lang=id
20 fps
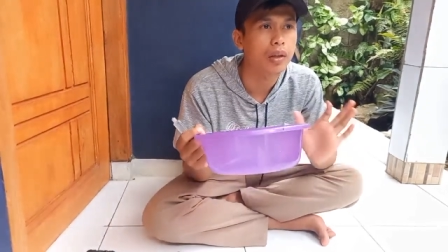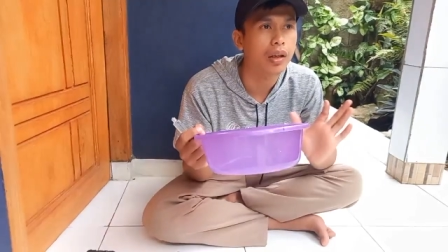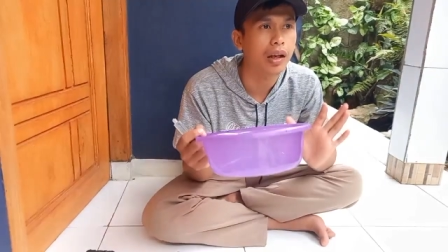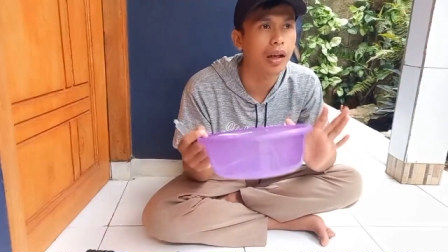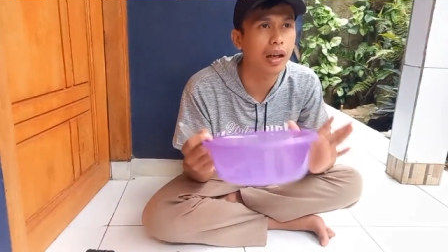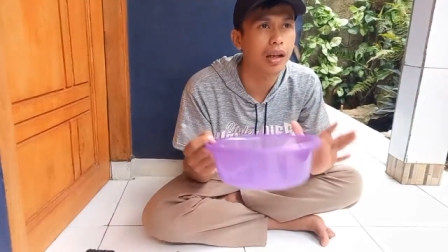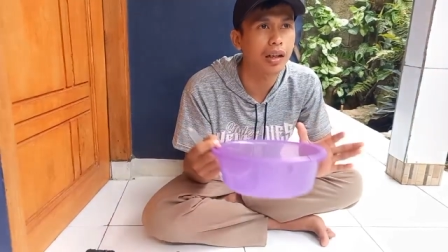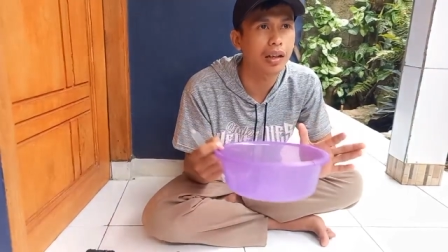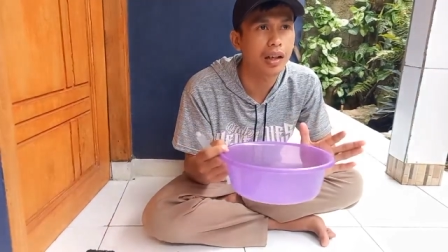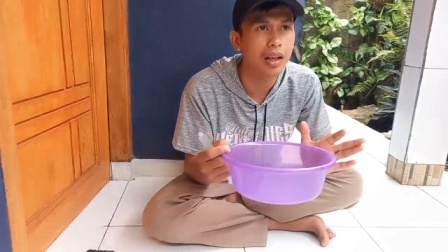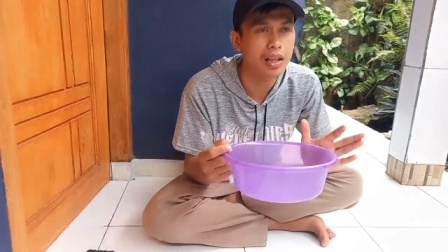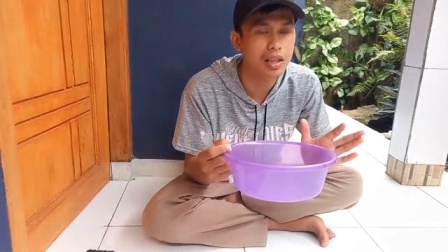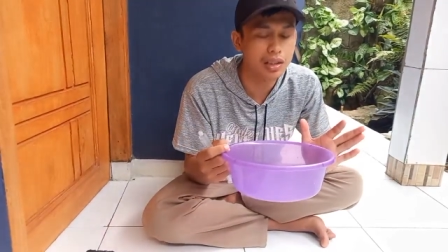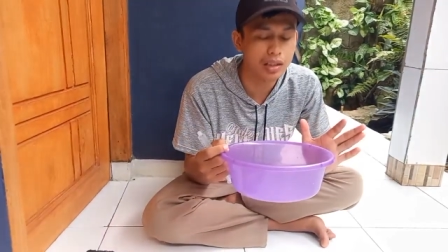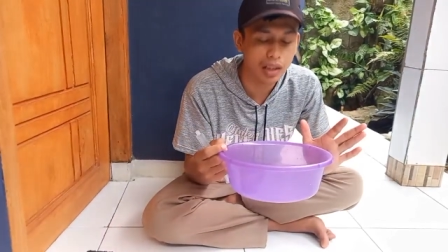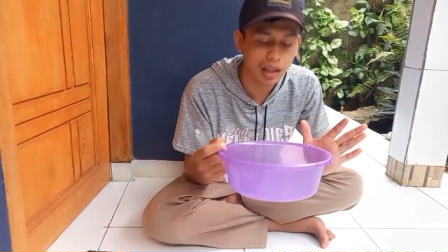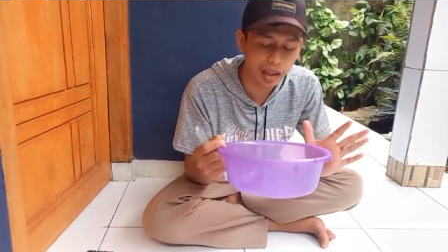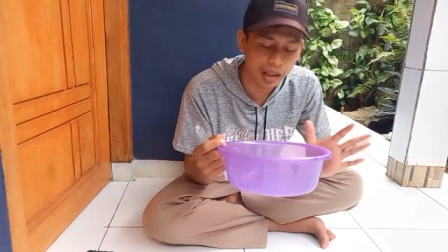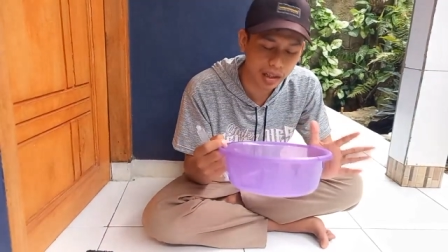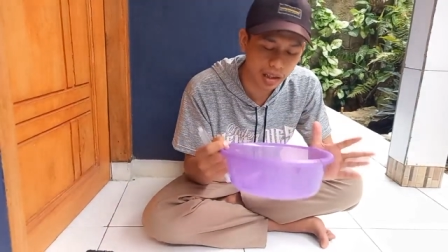karena
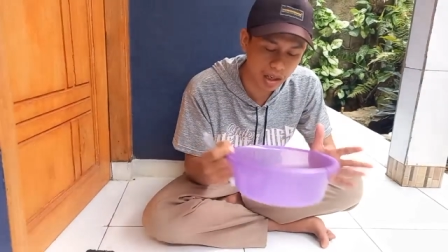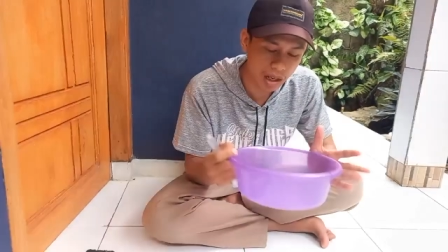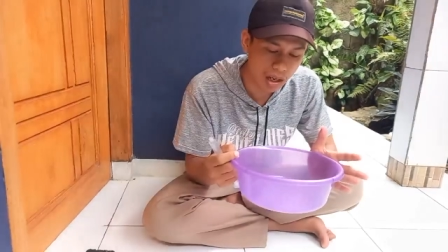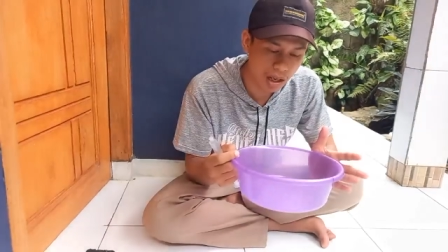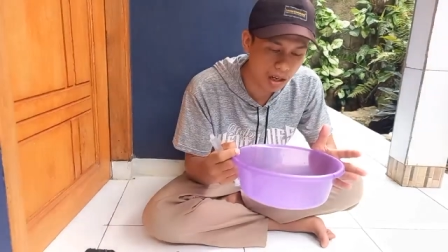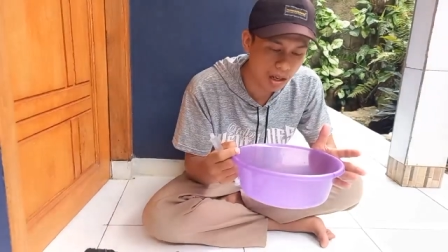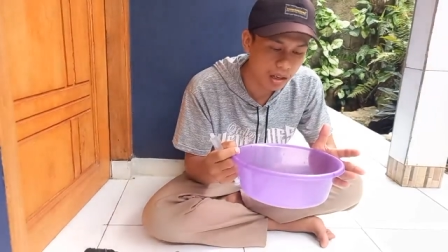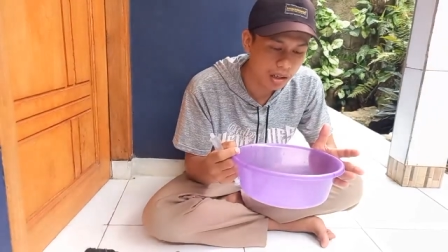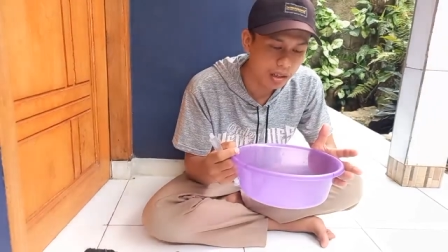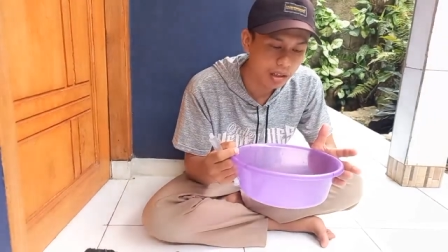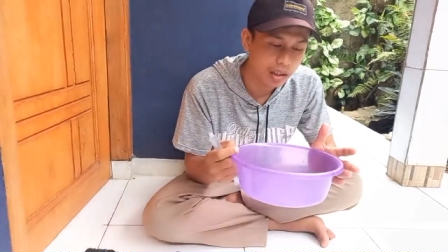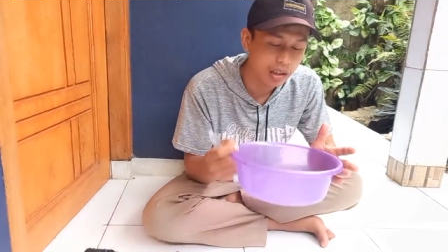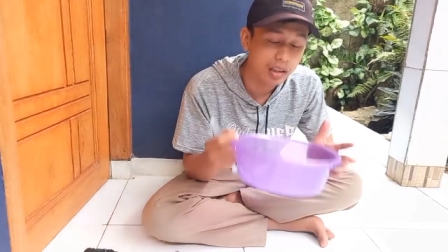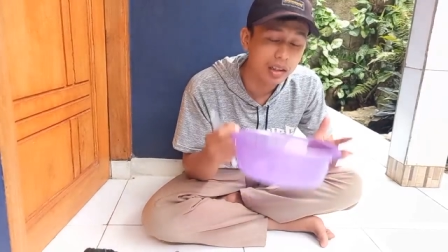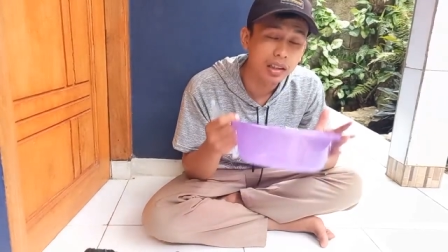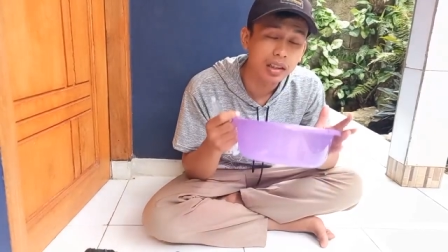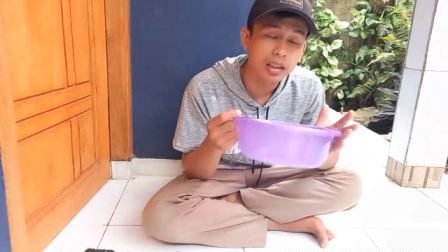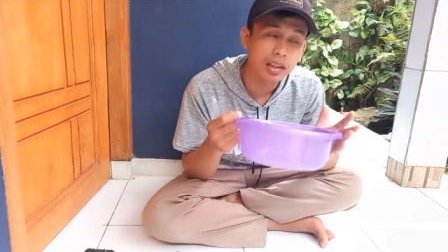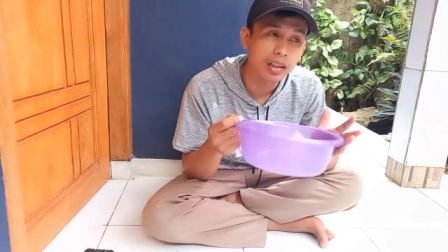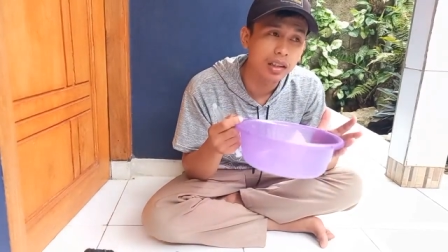saya
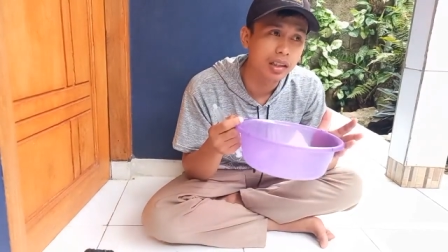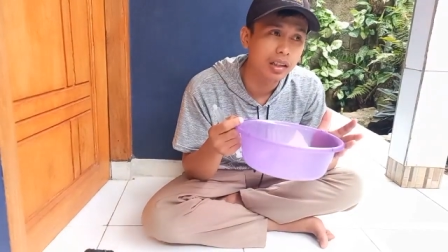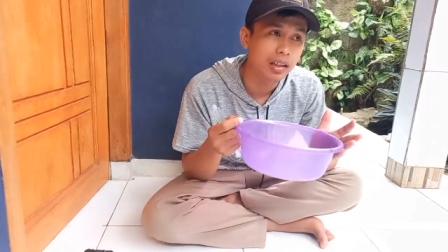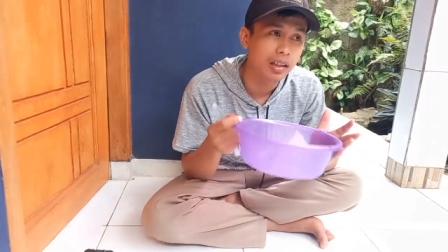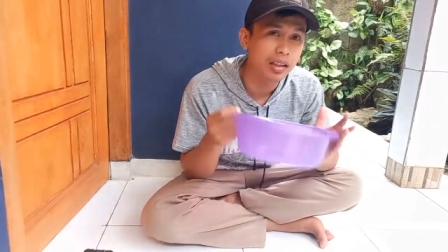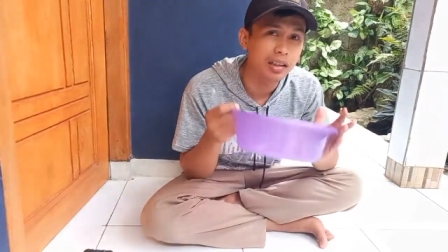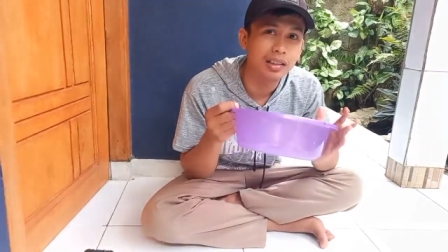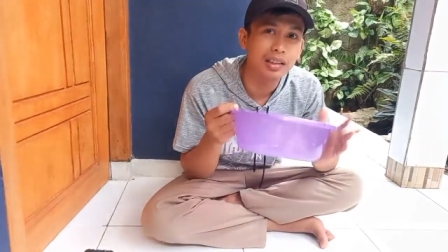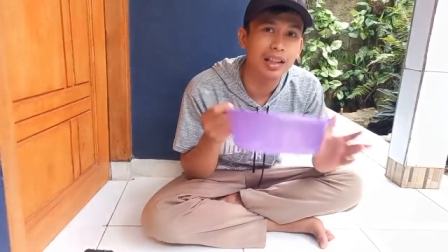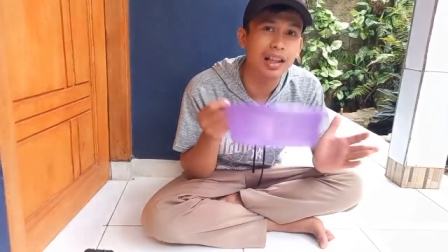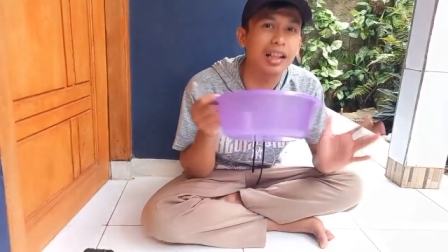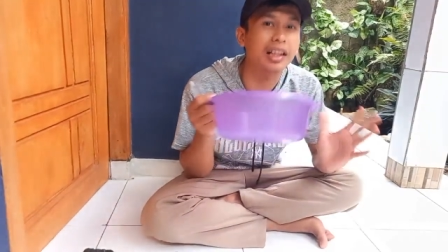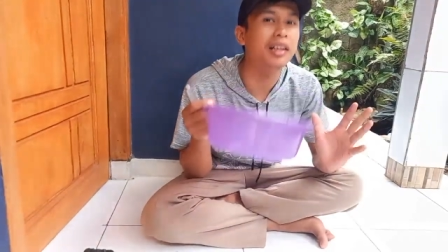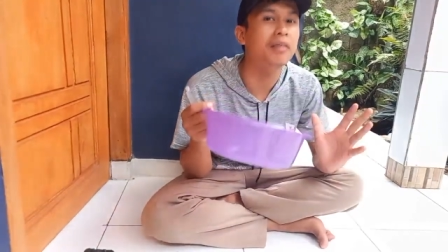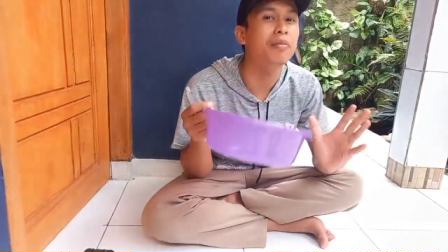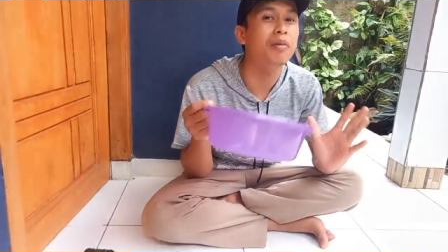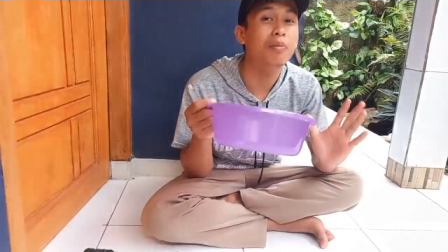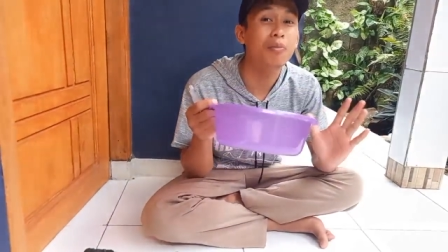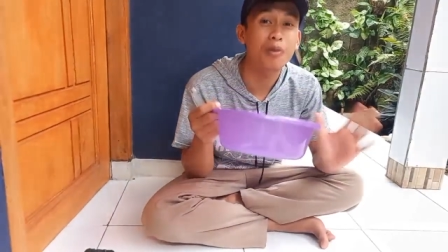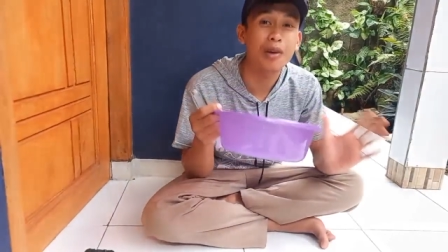lagi
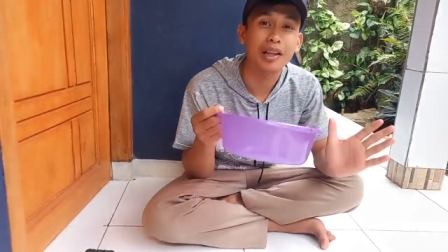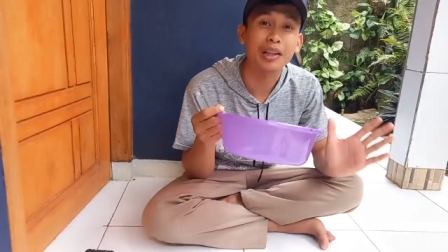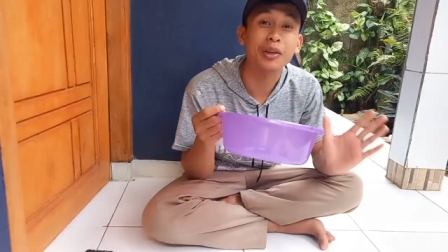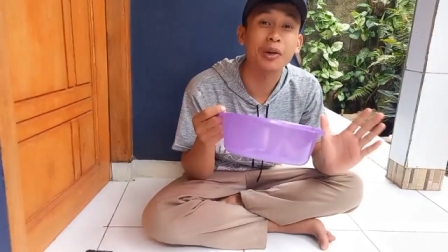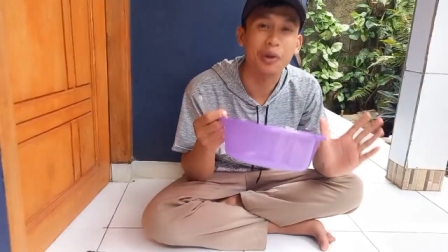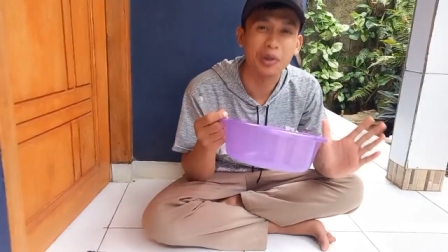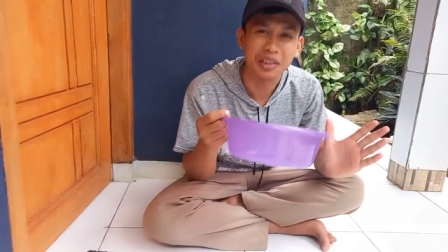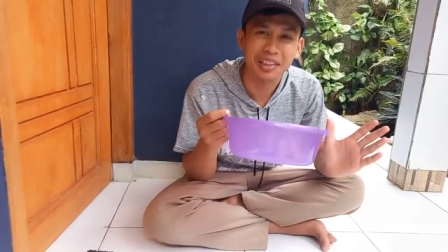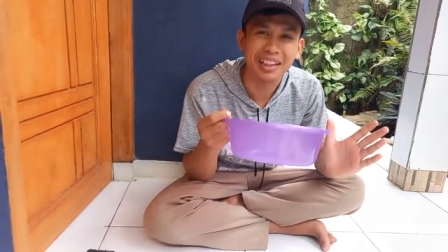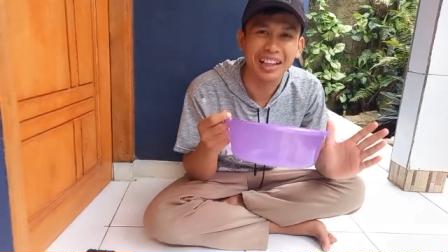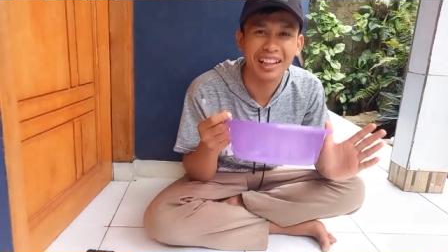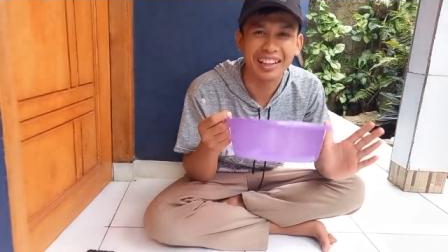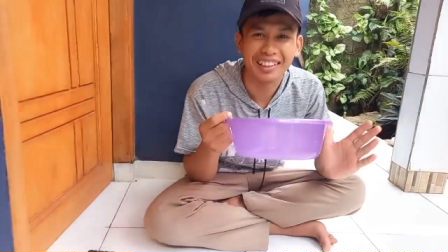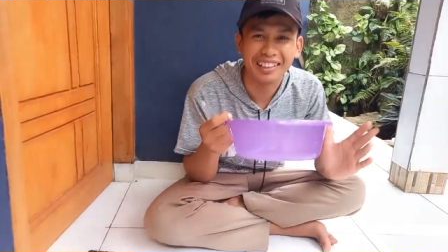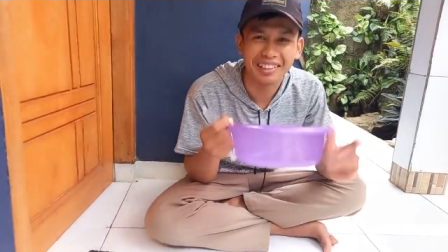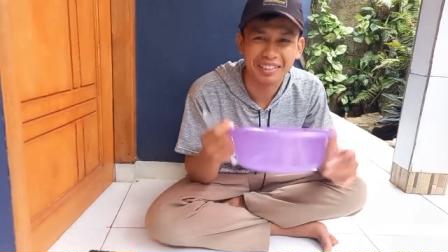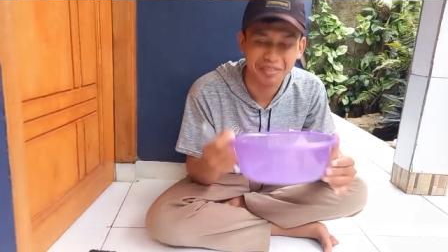membuat konten